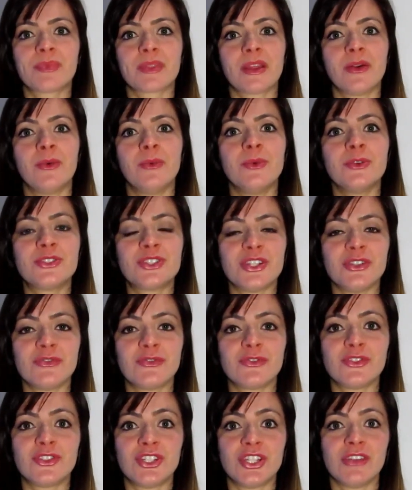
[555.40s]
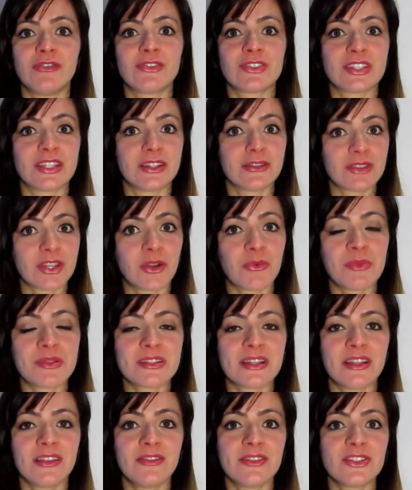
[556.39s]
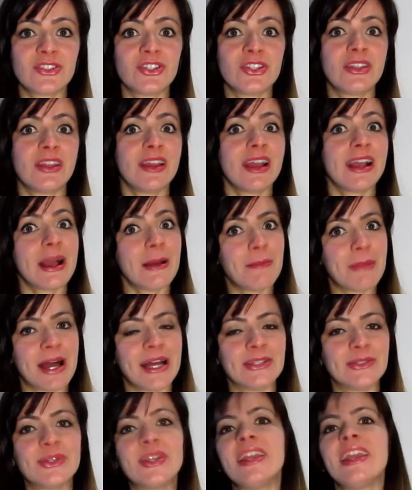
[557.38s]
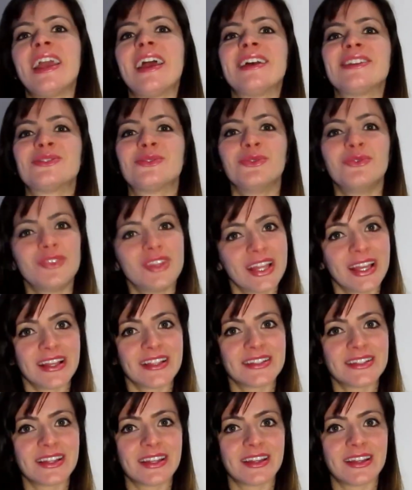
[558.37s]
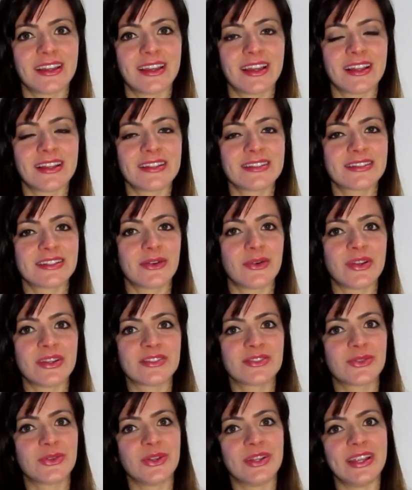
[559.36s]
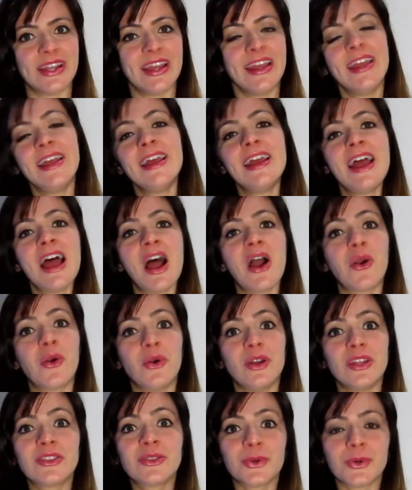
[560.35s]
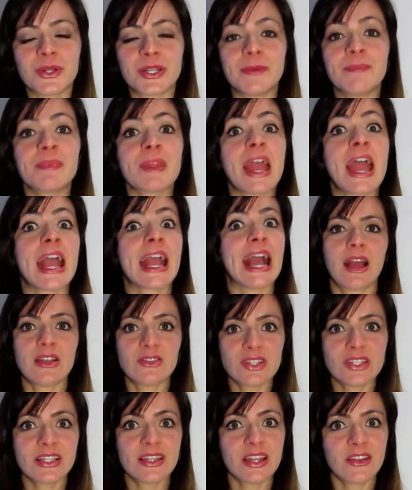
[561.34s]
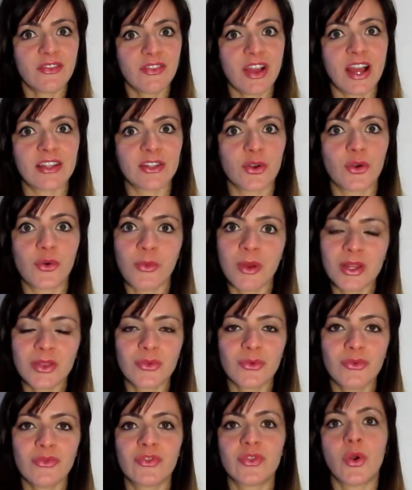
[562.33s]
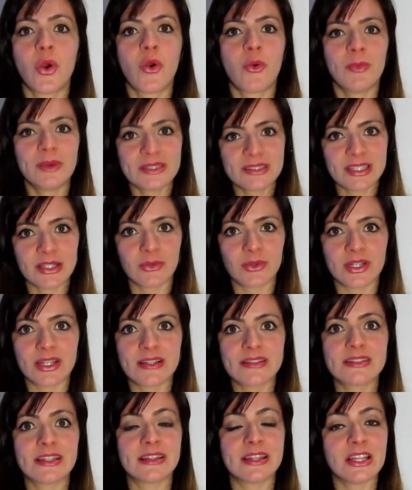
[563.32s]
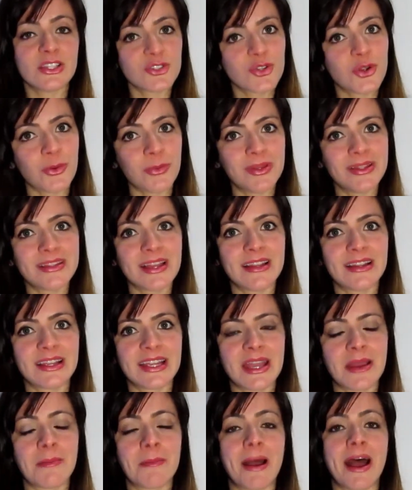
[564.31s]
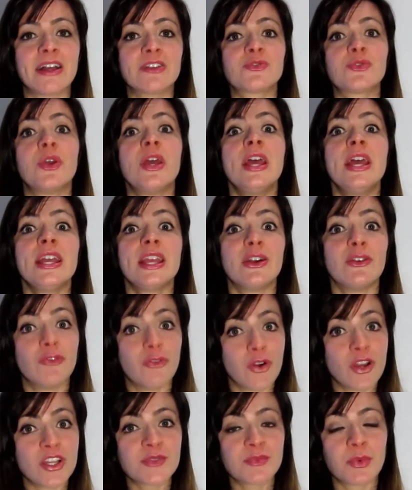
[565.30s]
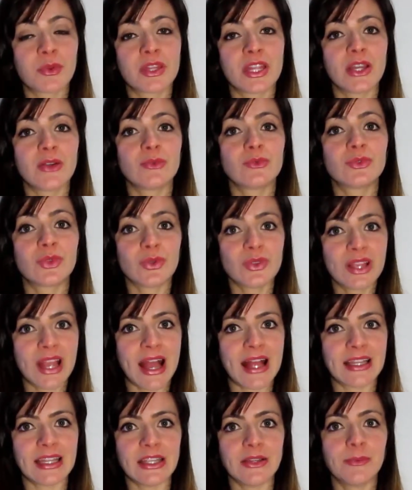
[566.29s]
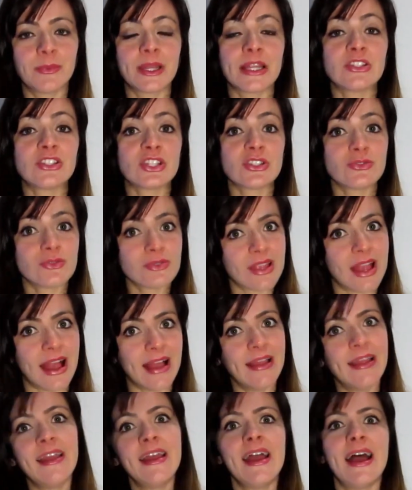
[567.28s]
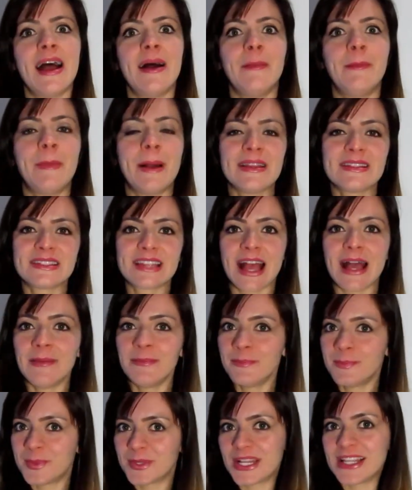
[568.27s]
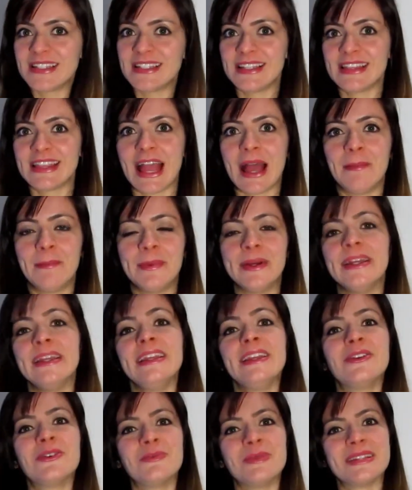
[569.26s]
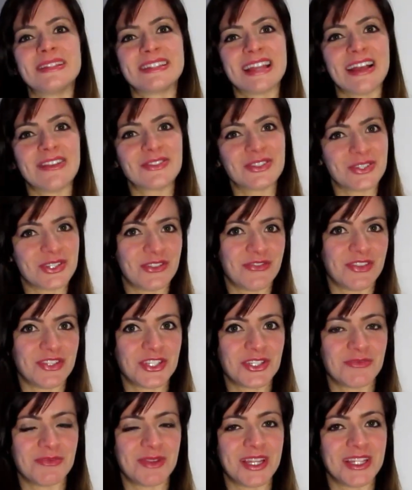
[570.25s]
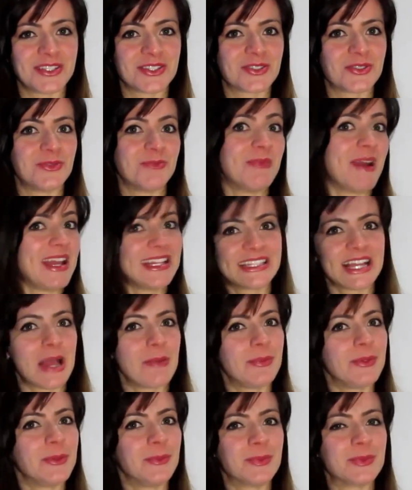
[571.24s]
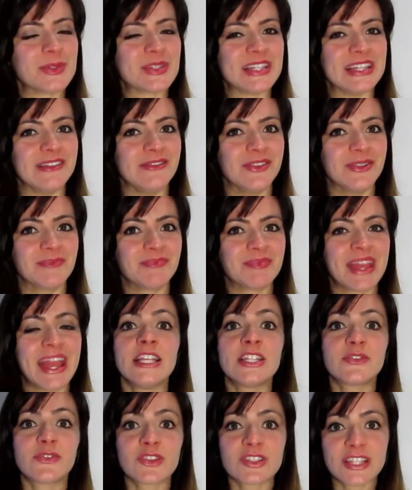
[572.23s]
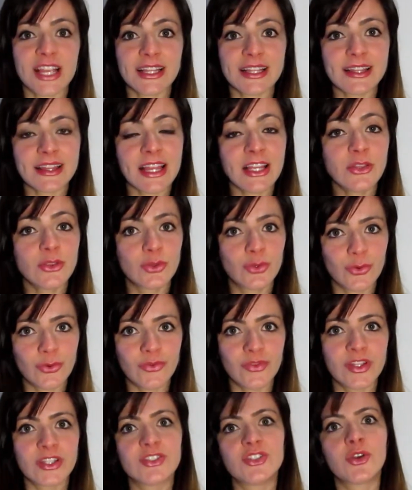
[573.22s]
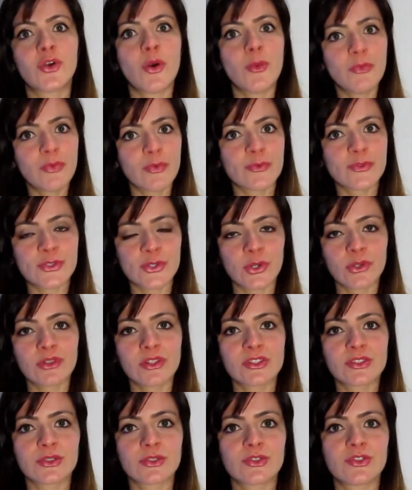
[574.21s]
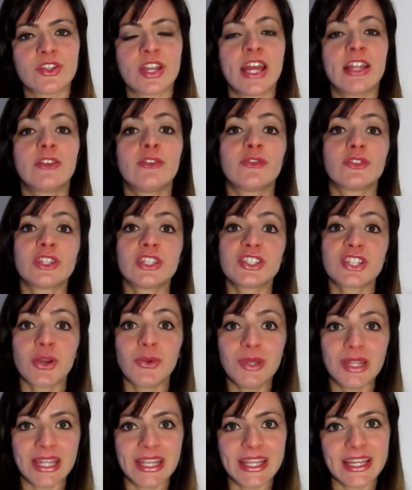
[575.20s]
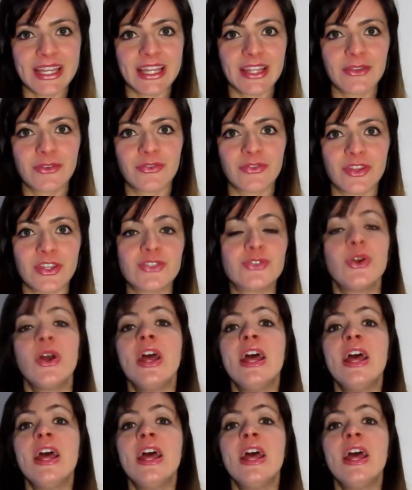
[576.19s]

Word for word: o motivo de você não ter começado a investir tem acabado, que é a dúvida em, relação a escolher a corretora. Caso ainda tenha ficado alguma dúvida ou alguma insegurança, deixe um comentário aqui abaixo que eu vou responder com todo carinho para te ajudar a passar por essa etapa e começar seus investimentos o mais rápido possível. E se você ainda está em dúvida de como funciona o Tesouro Direto, eu vou deixar o link aqui do vídeo